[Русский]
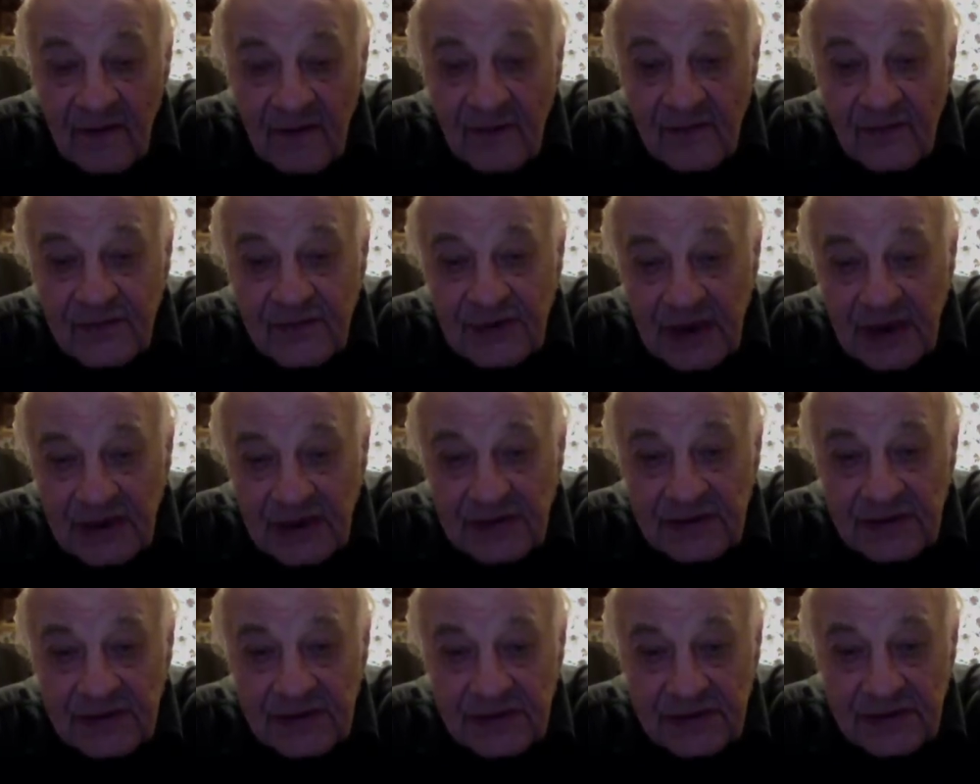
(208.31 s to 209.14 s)
В
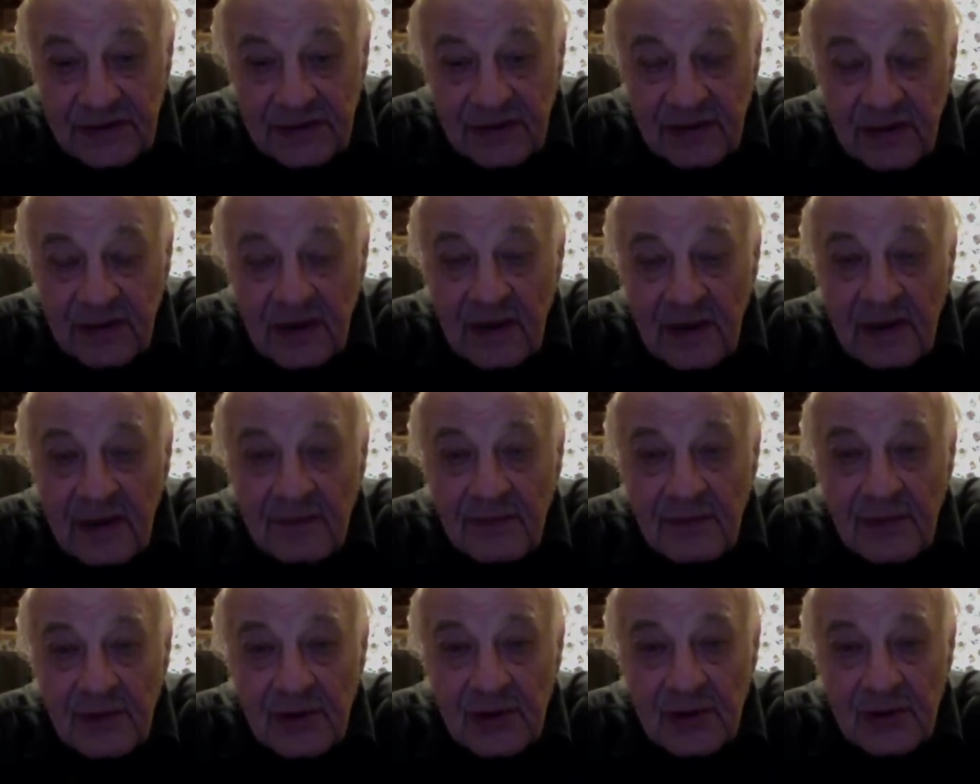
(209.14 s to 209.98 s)
частности,
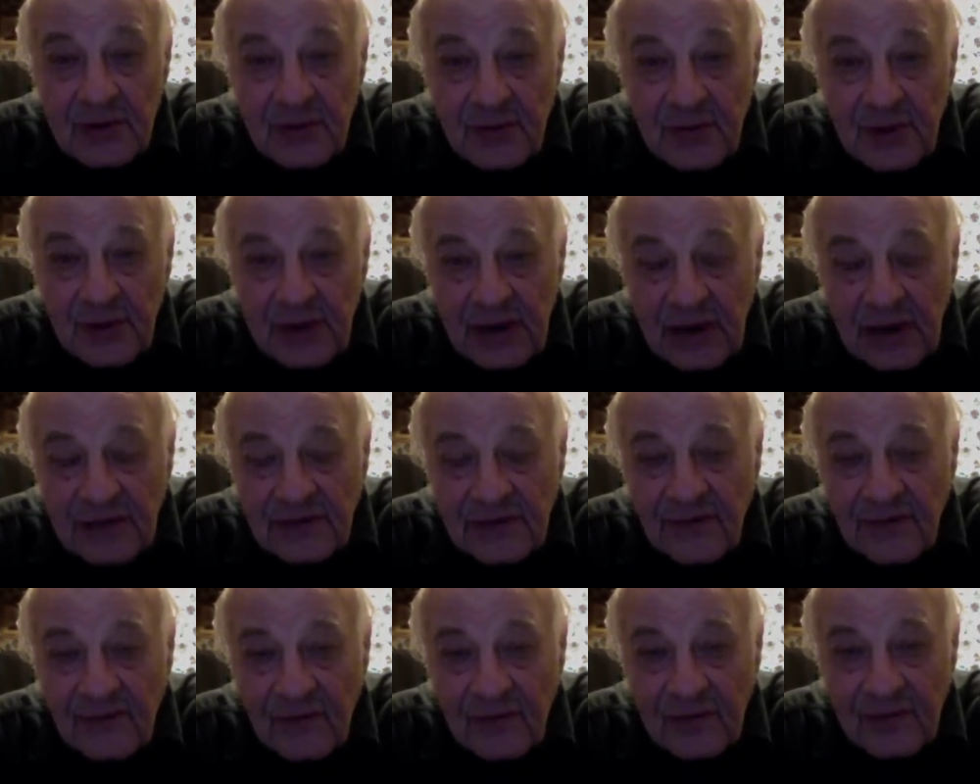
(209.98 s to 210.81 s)
биржу
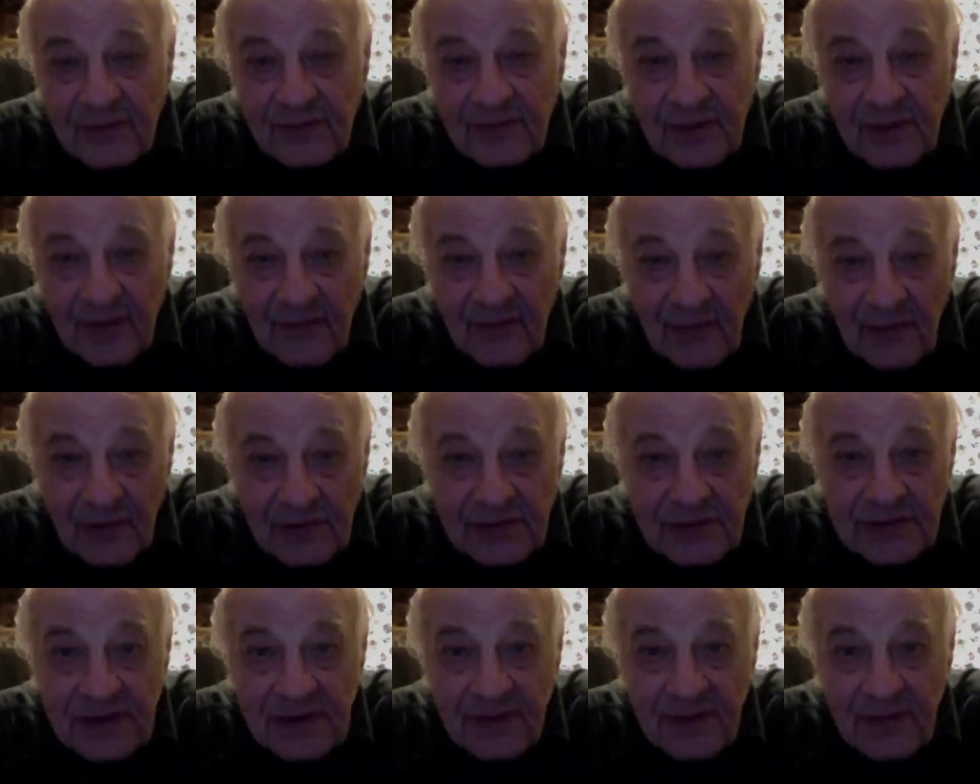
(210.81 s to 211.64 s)
металлов он перевел
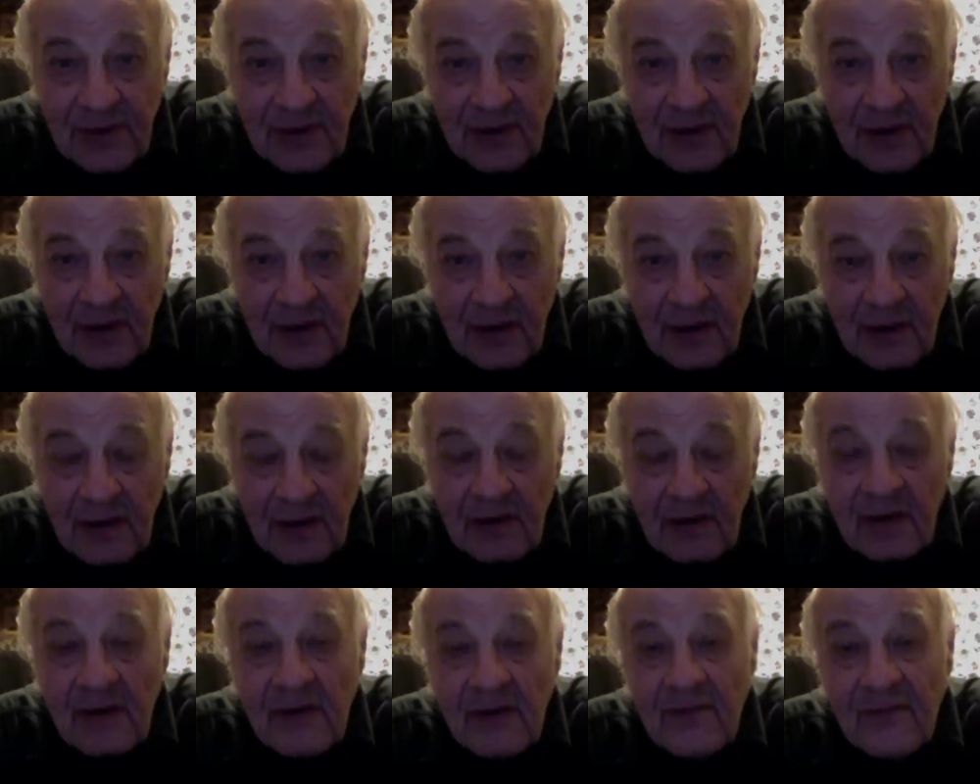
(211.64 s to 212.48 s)
из Америки
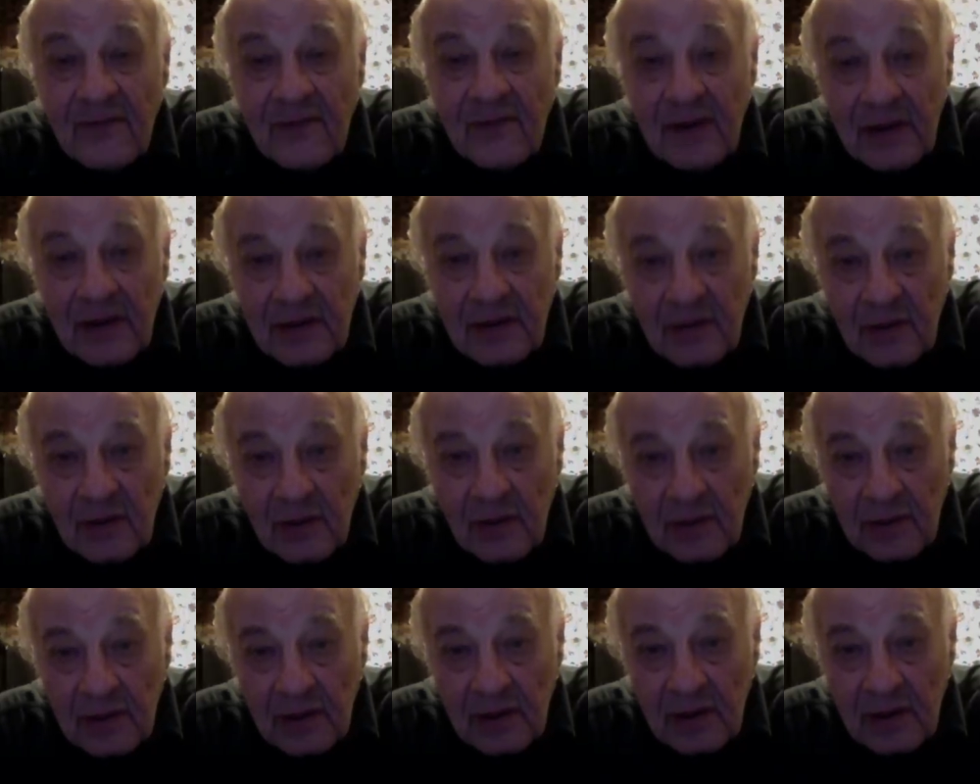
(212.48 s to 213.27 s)
в Гонконг,